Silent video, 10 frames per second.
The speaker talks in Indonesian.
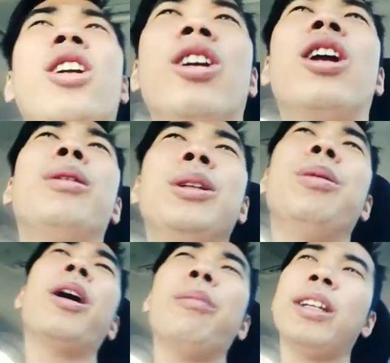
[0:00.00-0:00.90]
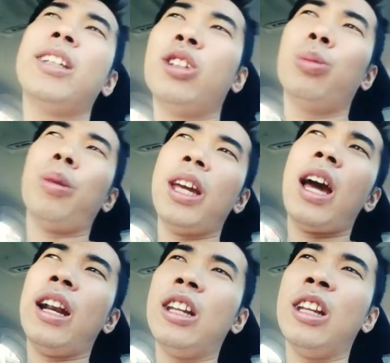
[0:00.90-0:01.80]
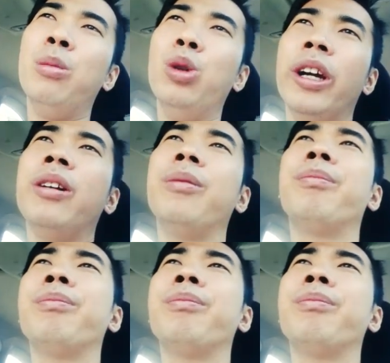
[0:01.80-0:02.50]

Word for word: orang harus masker supaya anti debu ya